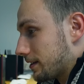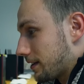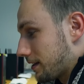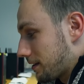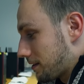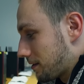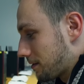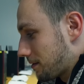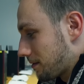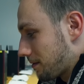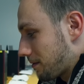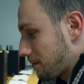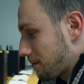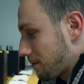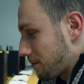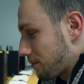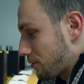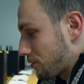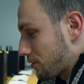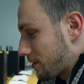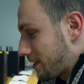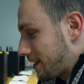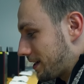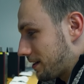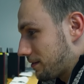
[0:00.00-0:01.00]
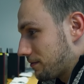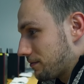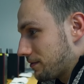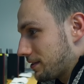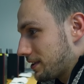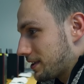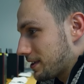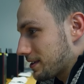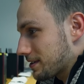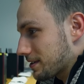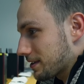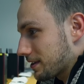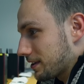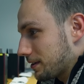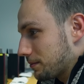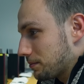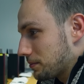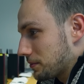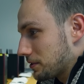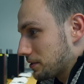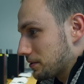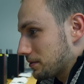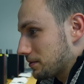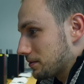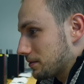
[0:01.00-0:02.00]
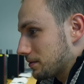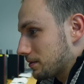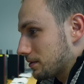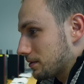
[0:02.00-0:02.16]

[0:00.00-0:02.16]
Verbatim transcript: Jetzt starten wir das Skript.